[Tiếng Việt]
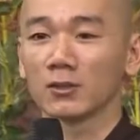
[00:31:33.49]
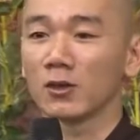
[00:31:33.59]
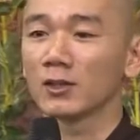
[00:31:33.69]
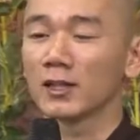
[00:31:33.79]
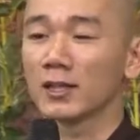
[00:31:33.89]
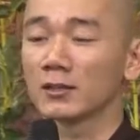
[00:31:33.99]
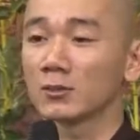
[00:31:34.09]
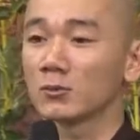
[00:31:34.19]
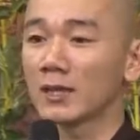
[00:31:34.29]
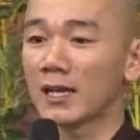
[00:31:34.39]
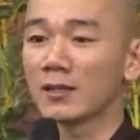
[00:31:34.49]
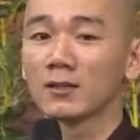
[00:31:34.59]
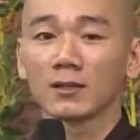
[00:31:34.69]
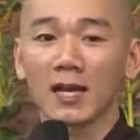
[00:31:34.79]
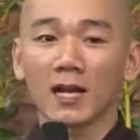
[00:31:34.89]
có nghĩa là chúng ta
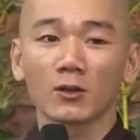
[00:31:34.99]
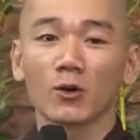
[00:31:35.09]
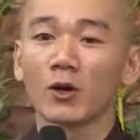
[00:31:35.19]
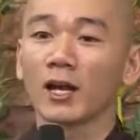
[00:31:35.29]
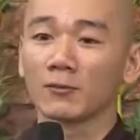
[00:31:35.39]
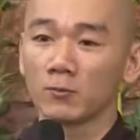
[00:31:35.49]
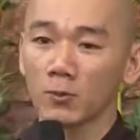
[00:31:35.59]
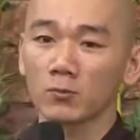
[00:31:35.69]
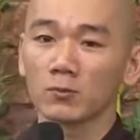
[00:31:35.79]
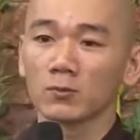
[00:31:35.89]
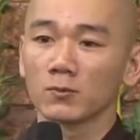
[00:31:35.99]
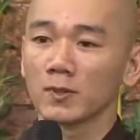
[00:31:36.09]
đang còn hạnh phúc,